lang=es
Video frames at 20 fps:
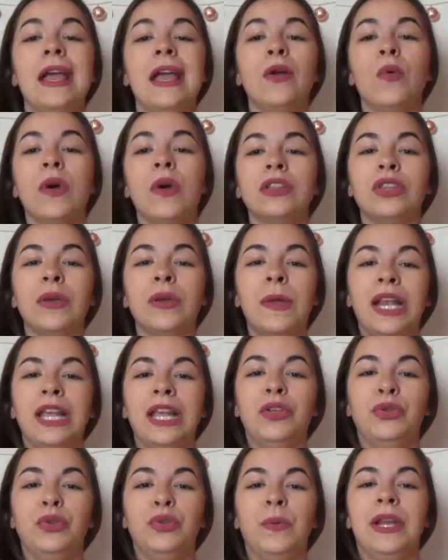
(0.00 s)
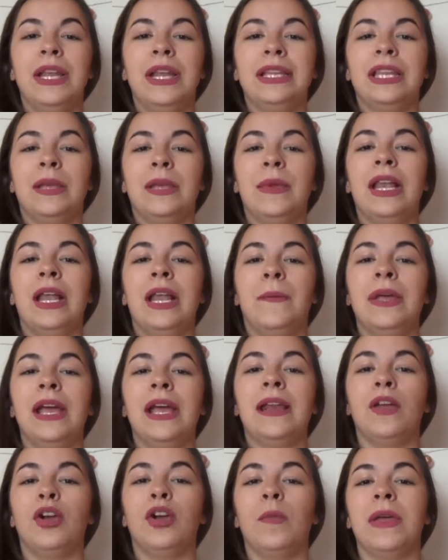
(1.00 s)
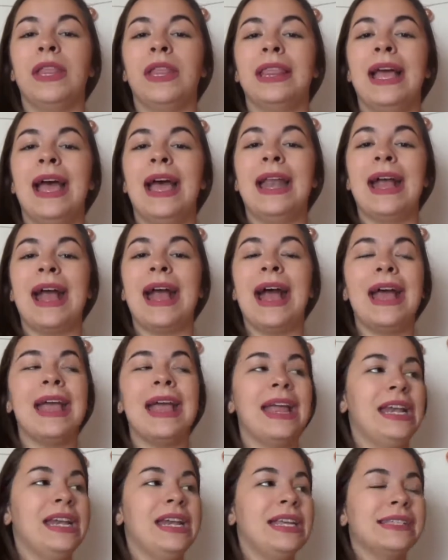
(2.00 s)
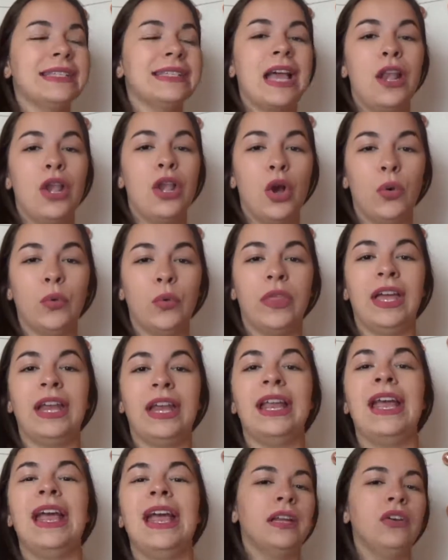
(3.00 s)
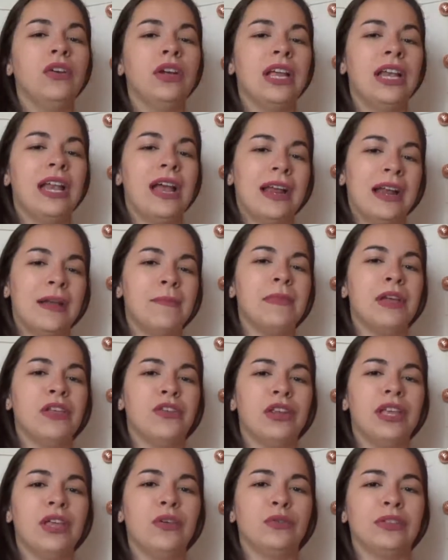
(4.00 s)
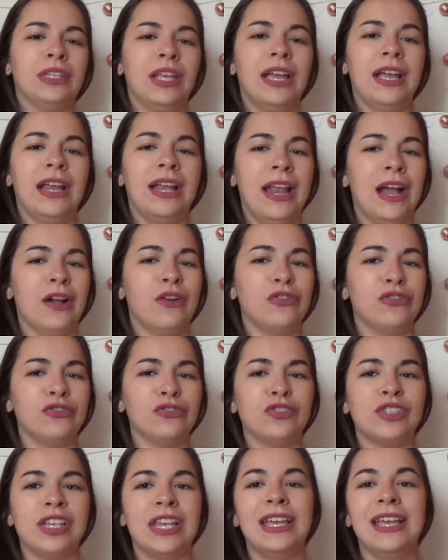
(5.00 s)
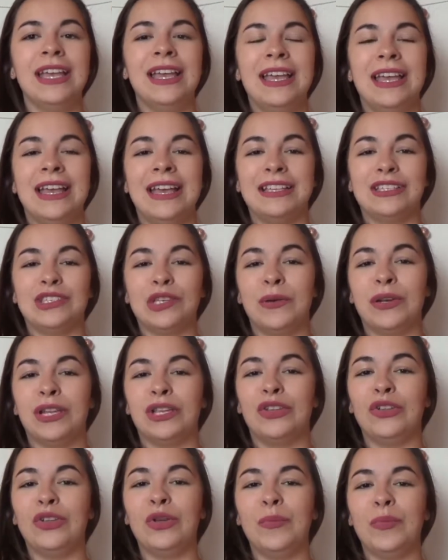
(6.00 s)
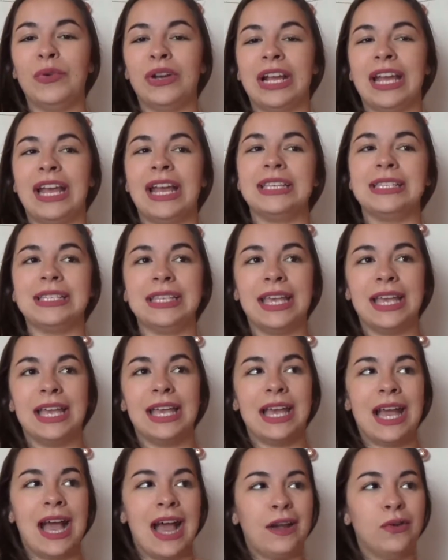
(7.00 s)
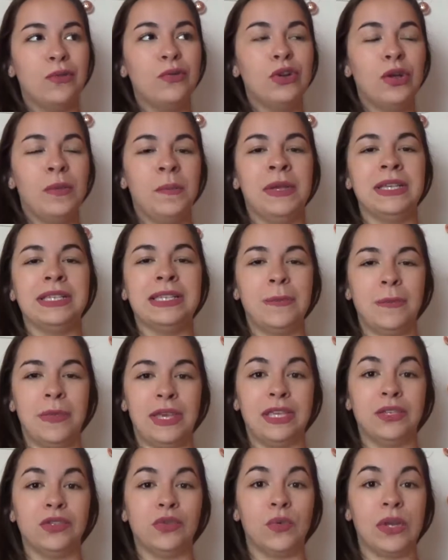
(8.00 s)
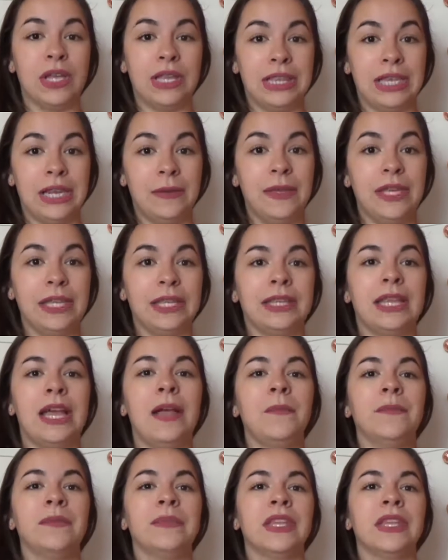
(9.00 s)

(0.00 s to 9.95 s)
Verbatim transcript: en cuanto a Belly Youtuber, este mes les voy a recomendar a Elisa Lauder. Creo que la gran mayoría de ustedes la conoce sobre todo porque hace algunos meses me hizo una entrevista